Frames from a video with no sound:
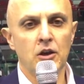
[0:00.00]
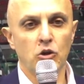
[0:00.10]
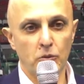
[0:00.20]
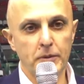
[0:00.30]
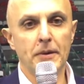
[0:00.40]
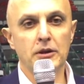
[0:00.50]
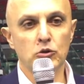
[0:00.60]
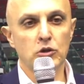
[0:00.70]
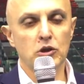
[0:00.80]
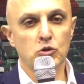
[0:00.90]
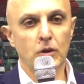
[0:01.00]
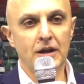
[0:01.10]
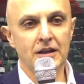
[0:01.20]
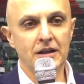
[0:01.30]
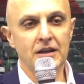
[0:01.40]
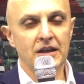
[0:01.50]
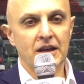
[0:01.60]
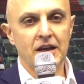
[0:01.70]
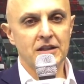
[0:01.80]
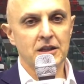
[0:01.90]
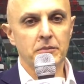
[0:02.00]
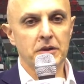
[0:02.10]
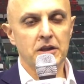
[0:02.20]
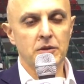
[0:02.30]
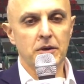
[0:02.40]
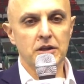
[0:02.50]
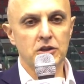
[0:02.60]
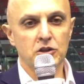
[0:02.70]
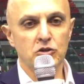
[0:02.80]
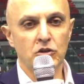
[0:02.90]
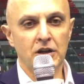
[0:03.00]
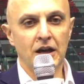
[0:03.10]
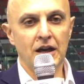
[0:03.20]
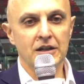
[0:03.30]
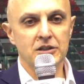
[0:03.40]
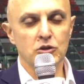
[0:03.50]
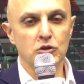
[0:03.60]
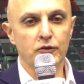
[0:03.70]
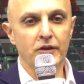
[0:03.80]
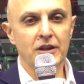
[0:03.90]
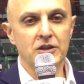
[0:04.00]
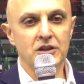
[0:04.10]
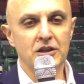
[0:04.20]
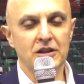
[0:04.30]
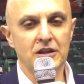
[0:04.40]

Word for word: Complimenti a tutta la squadra, sempre Tibet e Cisolla stratosferici